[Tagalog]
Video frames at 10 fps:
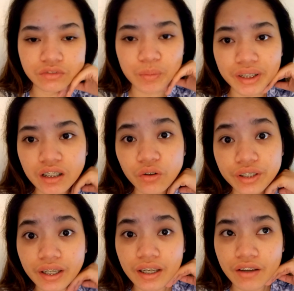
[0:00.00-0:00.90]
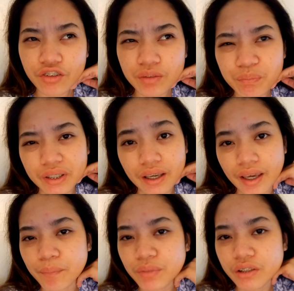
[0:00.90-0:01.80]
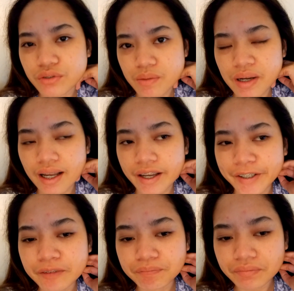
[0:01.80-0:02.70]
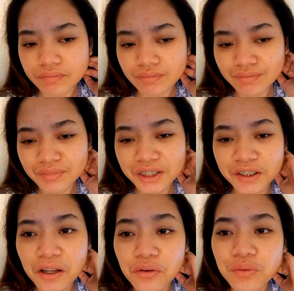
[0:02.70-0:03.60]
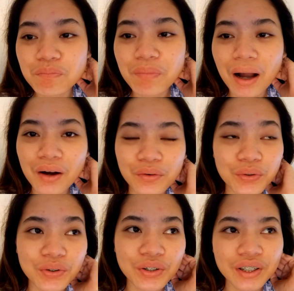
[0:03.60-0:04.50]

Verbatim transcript: dumating ako ng 11pm dito sa bahay. Nanood pa ako